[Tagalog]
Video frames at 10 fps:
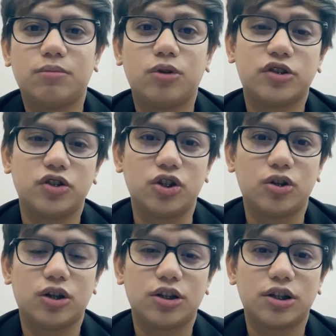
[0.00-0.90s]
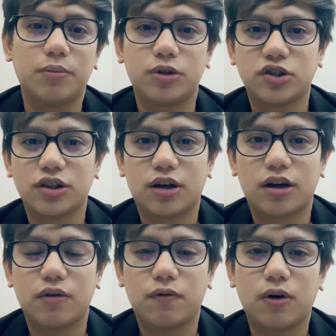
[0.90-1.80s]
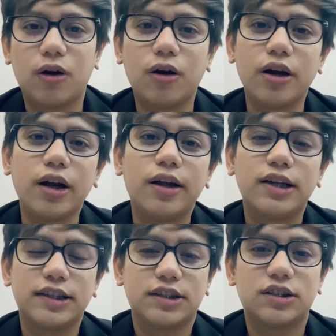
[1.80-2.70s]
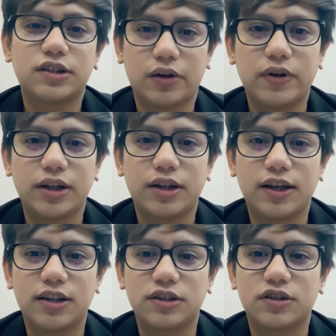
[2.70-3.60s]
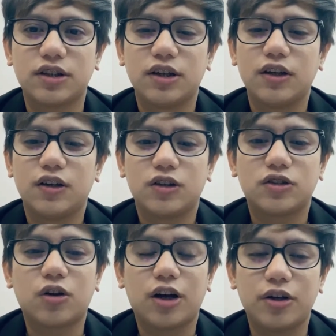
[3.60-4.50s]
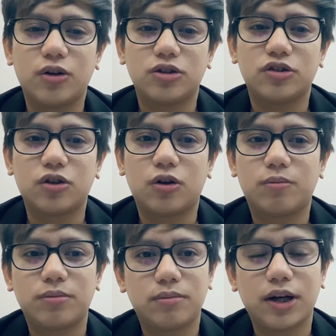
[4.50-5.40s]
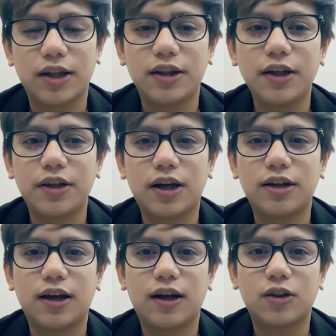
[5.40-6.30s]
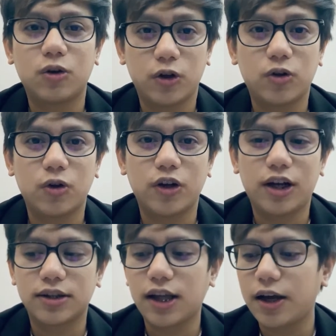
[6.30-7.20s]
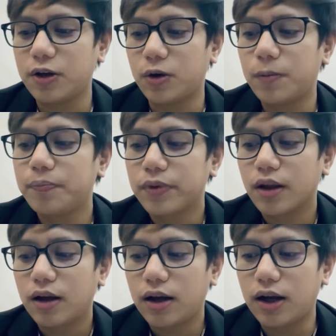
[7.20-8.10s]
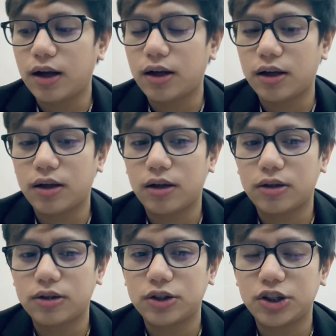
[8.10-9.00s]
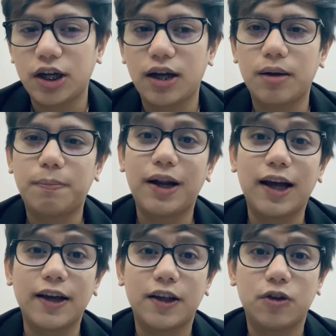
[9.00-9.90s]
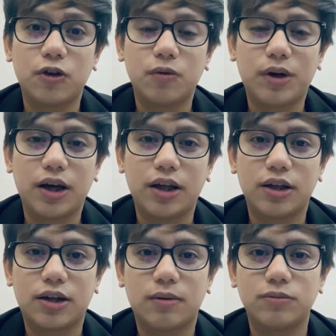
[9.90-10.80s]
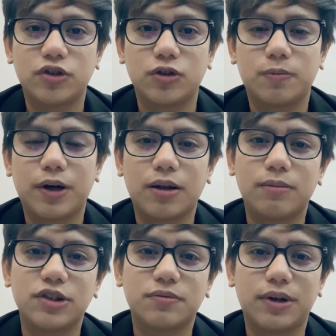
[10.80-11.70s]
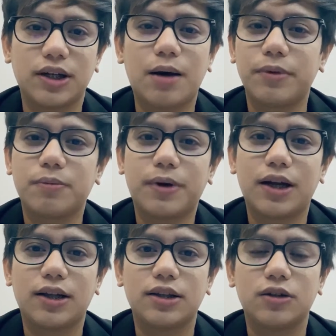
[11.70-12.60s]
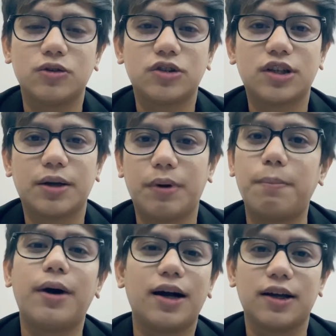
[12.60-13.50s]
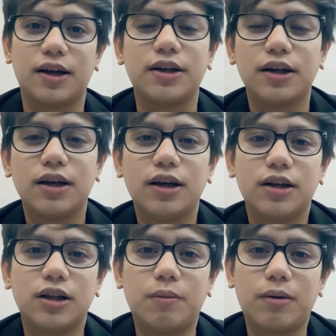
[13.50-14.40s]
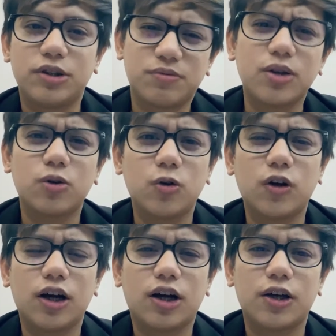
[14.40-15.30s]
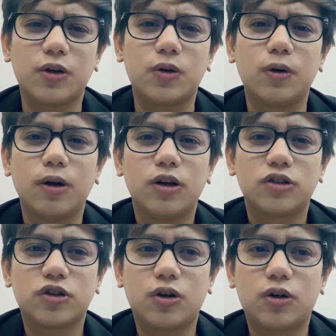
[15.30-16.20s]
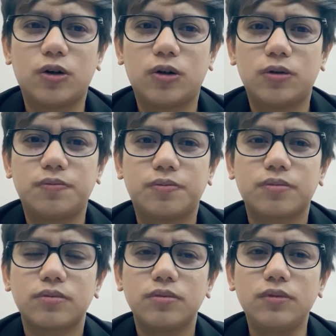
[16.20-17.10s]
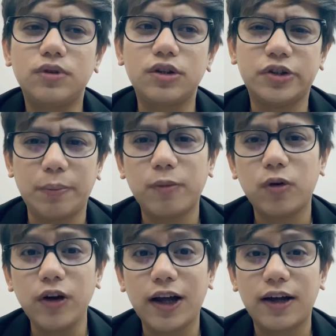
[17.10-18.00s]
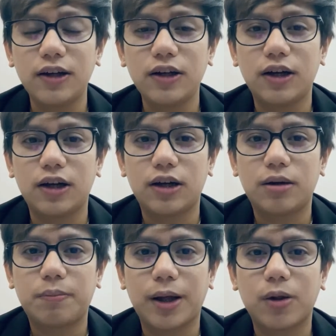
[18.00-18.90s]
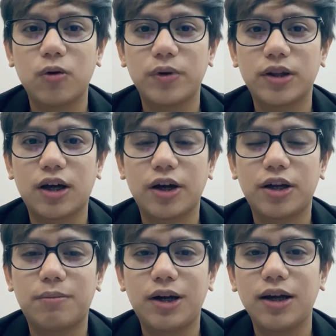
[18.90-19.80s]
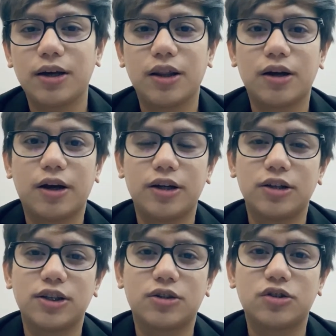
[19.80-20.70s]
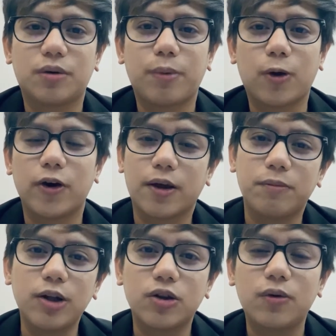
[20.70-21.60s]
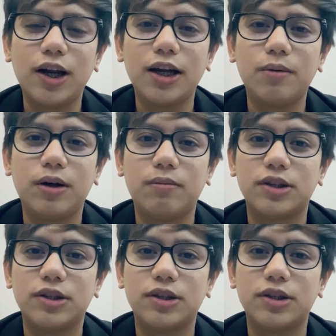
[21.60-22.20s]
Boss Joe at ni Boss Carl for 7 days. So, ayun. So, maganda niyan. Uh, tuloy-tuloy lang tayo. Uh, tsaka, palakihin niyo yung mga incomes niyo para mas magamit pa natin dun sa ibang bagay. ba diba? Mas matulungan kayo. So, tip ko lang uh, para kumita kayo ng malaki regarding dito sa program na to. Wala namang